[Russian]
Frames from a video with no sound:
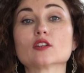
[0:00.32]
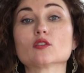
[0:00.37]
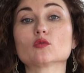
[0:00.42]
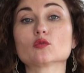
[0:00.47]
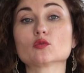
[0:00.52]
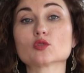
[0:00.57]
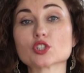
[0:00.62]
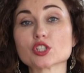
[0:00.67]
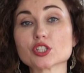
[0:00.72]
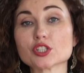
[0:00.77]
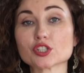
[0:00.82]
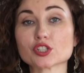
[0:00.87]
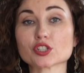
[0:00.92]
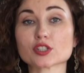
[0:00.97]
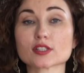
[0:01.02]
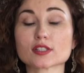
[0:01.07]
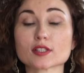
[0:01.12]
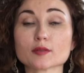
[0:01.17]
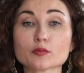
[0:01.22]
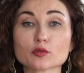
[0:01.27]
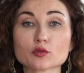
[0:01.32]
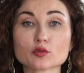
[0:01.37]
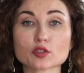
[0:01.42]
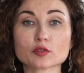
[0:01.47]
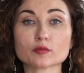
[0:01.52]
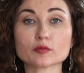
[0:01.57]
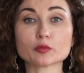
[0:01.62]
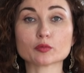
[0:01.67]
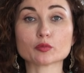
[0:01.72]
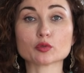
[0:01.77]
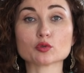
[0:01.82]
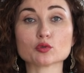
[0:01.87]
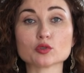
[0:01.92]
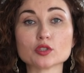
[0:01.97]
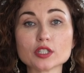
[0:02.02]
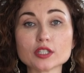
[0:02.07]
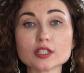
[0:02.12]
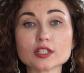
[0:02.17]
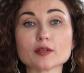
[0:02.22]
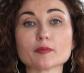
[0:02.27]
У женщин с запросом на
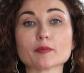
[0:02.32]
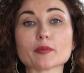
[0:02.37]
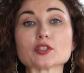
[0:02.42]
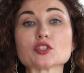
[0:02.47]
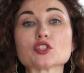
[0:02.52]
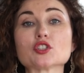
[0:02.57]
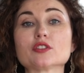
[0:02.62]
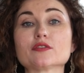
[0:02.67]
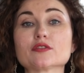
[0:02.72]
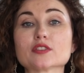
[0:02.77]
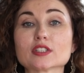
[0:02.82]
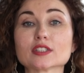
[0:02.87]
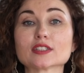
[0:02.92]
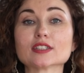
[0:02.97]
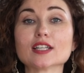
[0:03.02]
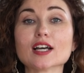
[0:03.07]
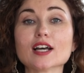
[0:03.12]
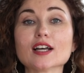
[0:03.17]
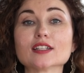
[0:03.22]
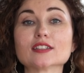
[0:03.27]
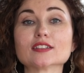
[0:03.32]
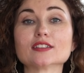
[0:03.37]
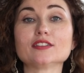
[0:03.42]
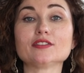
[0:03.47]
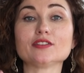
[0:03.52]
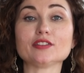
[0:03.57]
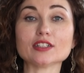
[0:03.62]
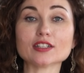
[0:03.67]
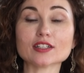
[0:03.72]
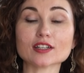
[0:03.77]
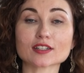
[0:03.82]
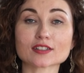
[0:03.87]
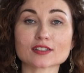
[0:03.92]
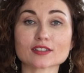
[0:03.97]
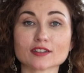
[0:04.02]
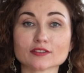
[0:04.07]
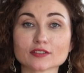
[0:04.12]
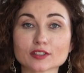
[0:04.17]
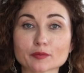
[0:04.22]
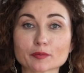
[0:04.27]
похудение почти всегда две
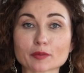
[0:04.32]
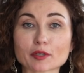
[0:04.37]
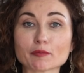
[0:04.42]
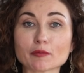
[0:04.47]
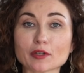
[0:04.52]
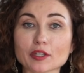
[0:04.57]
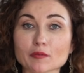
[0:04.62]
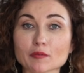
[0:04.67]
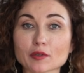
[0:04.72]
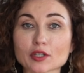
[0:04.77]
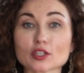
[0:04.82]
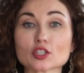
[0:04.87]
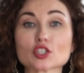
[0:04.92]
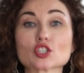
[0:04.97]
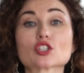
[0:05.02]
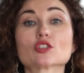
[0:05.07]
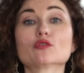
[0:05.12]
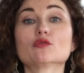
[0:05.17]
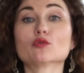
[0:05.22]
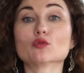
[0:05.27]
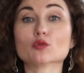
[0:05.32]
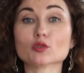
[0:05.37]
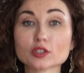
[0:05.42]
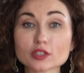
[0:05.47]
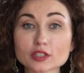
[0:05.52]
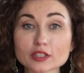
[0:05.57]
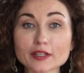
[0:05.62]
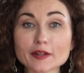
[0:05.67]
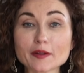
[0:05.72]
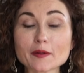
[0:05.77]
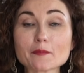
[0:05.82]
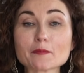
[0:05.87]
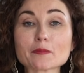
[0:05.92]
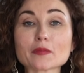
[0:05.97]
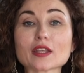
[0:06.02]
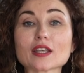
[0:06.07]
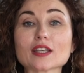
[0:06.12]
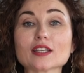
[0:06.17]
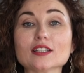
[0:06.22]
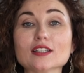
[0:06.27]
основных проблемы. Живот
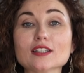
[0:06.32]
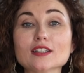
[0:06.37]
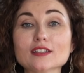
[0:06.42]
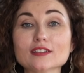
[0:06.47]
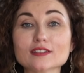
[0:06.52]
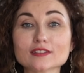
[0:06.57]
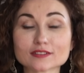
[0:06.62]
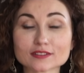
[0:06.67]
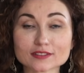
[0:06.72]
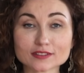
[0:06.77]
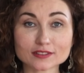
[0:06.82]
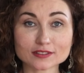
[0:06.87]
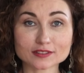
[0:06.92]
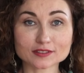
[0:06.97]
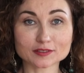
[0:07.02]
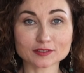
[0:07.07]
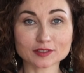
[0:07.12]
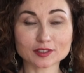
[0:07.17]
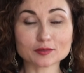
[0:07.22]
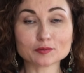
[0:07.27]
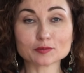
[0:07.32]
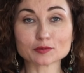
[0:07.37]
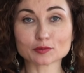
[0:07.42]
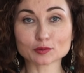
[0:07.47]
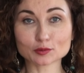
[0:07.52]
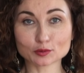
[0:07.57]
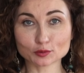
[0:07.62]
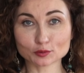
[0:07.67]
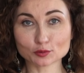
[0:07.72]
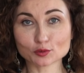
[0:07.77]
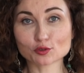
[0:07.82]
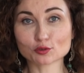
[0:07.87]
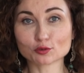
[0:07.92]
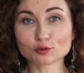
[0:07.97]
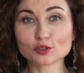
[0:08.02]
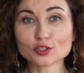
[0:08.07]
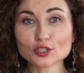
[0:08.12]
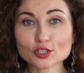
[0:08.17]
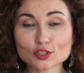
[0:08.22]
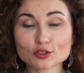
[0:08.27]
и э, вот то,
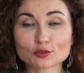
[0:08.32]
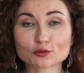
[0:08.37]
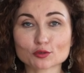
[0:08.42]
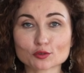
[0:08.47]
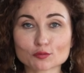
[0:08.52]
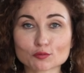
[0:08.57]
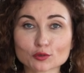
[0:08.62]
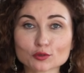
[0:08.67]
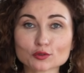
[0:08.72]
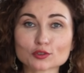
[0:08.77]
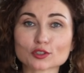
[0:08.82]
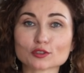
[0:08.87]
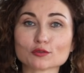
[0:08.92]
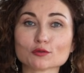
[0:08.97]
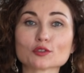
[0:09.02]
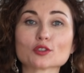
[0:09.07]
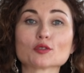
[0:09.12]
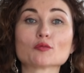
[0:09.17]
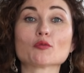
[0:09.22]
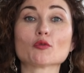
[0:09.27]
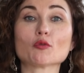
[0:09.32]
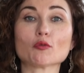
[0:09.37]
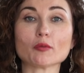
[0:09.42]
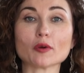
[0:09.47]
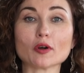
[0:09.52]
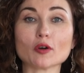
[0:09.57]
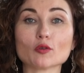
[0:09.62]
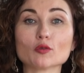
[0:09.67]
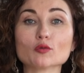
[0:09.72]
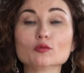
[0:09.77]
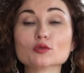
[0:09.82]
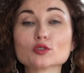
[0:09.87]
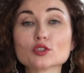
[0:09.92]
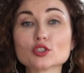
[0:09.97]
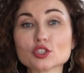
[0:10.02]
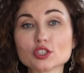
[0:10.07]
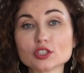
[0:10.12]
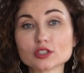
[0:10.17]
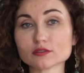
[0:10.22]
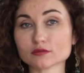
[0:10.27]
что ниже, то есть бедра, ноги, попа. У
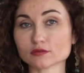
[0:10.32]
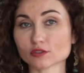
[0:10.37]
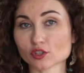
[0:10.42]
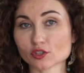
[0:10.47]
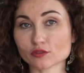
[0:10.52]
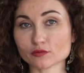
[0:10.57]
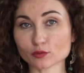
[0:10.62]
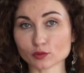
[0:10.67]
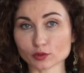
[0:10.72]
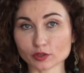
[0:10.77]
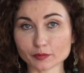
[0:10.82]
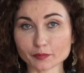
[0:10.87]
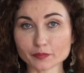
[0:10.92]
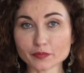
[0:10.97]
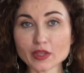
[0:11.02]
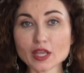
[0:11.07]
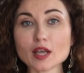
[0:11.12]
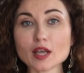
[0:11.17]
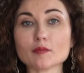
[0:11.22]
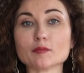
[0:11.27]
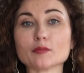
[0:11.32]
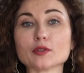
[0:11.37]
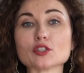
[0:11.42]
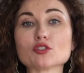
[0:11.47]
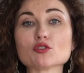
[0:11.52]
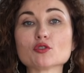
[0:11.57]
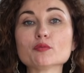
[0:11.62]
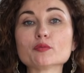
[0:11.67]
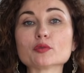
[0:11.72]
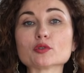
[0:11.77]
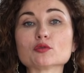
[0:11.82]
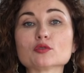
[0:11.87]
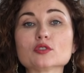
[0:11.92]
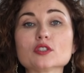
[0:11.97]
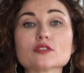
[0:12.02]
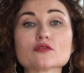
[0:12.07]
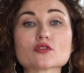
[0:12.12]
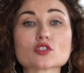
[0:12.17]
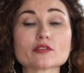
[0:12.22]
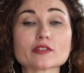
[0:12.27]
мужчин живот. Причем
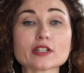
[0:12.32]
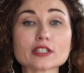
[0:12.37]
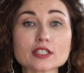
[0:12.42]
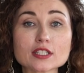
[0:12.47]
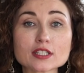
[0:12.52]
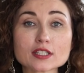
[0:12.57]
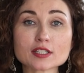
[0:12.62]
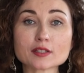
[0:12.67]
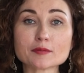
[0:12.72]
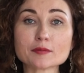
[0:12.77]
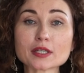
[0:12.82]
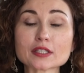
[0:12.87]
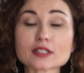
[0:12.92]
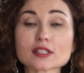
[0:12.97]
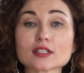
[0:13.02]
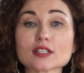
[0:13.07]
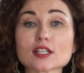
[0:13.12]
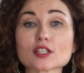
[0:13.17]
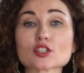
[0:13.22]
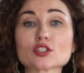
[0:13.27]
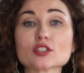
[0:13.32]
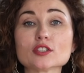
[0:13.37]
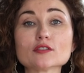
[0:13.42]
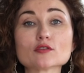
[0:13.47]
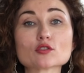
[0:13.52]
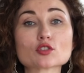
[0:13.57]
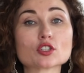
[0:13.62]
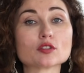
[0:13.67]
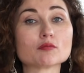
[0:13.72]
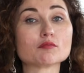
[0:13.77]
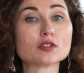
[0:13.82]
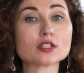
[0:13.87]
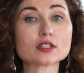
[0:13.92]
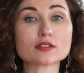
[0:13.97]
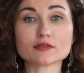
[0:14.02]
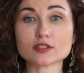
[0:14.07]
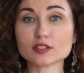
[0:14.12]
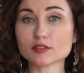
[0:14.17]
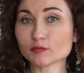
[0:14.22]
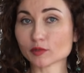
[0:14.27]
похудеть в животе стремятся даже девушки без
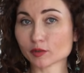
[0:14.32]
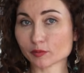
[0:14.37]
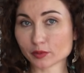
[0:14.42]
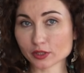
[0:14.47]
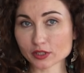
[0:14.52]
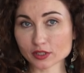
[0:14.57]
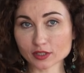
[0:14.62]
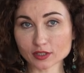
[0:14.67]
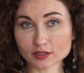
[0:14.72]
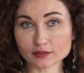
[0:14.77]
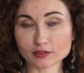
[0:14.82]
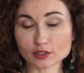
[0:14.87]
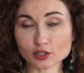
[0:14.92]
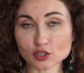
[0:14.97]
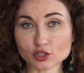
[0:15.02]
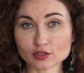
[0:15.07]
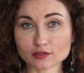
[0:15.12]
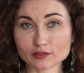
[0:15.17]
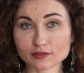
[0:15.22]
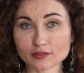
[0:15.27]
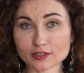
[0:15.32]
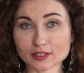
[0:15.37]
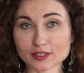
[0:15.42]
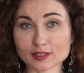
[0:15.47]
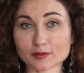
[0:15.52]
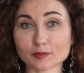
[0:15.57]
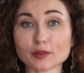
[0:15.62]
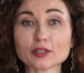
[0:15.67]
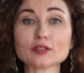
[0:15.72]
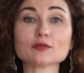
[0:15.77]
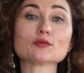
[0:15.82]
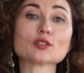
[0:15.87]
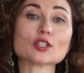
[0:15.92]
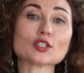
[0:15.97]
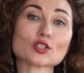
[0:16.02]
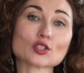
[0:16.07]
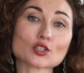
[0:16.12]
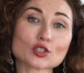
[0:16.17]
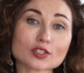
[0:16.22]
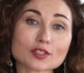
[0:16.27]
видимых признаков лишнего веса. Поэтому я
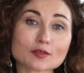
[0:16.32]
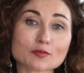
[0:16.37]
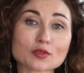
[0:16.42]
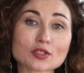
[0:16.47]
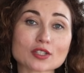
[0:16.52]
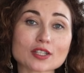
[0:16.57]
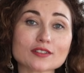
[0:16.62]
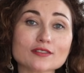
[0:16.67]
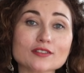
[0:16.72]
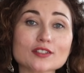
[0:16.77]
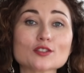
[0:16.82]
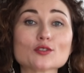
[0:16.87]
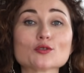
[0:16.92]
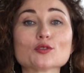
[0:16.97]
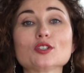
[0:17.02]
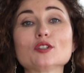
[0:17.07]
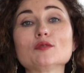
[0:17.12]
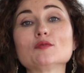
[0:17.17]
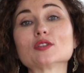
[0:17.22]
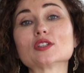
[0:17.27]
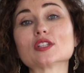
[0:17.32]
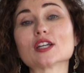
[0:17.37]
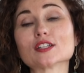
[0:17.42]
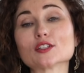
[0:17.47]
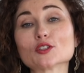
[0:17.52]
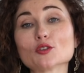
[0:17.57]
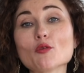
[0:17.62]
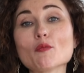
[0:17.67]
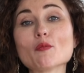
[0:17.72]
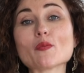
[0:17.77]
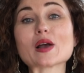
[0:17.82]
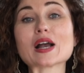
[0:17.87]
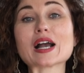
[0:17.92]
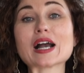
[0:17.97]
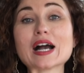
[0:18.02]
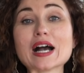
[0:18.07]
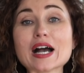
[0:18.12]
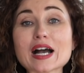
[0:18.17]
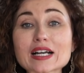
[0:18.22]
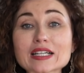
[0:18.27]
решила записать видео именно о том,
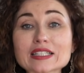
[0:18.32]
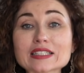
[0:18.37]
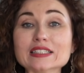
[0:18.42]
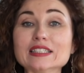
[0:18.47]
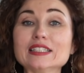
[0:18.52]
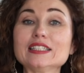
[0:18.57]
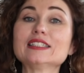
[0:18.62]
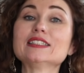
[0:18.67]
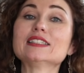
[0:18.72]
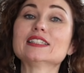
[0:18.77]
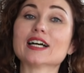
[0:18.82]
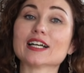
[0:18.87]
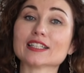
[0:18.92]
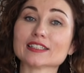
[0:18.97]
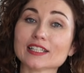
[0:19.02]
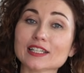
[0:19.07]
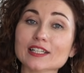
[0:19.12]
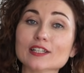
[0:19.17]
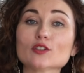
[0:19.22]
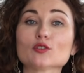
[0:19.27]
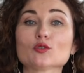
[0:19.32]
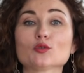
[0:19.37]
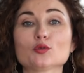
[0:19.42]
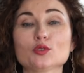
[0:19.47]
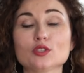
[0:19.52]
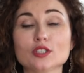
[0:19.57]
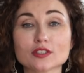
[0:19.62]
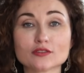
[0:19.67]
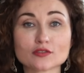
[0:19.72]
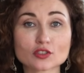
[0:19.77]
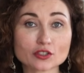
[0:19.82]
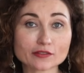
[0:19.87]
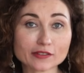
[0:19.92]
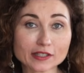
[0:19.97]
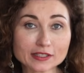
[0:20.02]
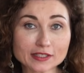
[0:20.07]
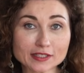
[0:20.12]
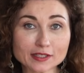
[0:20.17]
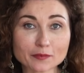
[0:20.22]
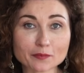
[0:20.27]
как и надо ли худеть в
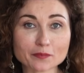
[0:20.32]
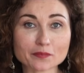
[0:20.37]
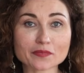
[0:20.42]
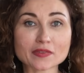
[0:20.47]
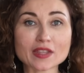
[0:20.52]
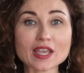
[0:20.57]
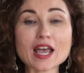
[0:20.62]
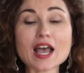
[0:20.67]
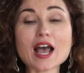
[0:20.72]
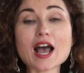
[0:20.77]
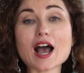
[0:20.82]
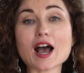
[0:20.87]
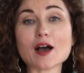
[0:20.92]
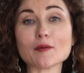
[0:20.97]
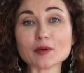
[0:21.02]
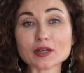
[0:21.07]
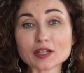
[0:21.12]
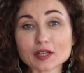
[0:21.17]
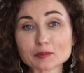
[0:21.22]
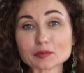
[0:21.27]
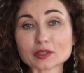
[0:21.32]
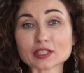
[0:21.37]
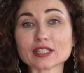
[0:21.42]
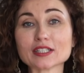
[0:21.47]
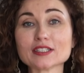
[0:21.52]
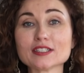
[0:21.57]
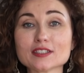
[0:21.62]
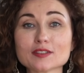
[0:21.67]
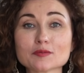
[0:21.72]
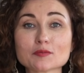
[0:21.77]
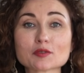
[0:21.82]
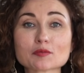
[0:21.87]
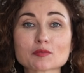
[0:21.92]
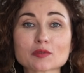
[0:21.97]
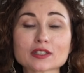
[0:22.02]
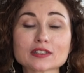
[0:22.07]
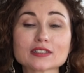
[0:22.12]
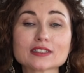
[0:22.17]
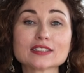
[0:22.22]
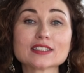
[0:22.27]
животе. А пока проходите
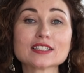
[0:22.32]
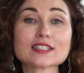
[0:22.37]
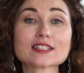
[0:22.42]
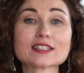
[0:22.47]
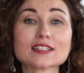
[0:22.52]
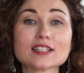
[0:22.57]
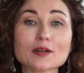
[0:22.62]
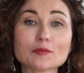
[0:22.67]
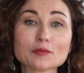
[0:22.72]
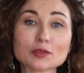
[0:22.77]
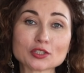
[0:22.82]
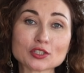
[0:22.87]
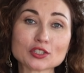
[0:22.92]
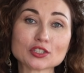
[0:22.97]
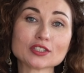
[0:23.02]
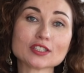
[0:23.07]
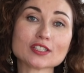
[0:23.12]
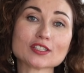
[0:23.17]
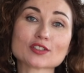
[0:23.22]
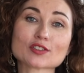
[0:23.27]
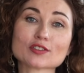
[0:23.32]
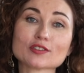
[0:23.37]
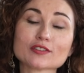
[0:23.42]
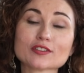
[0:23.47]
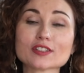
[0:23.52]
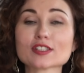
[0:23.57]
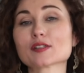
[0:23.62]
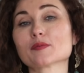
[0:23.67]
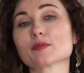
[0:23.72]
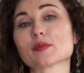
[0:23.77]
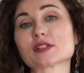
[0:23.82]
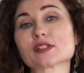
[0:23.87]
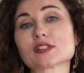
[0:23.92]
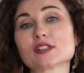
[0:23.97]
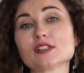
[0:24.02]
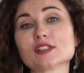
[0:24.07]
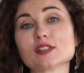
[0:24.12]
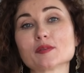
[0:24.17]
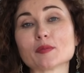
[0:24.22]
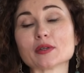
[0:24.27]
бесплатный тест на причины лишнего веса по
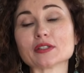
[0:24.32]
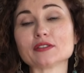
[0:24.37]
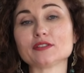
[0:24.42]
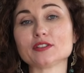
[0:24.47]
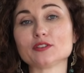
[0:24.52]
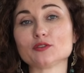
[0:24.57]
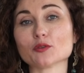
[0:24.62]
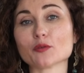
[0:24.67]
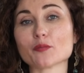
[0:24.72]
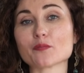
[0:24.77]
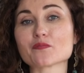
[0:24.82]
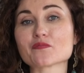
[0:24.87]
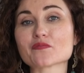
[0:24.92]
ссылке под видео.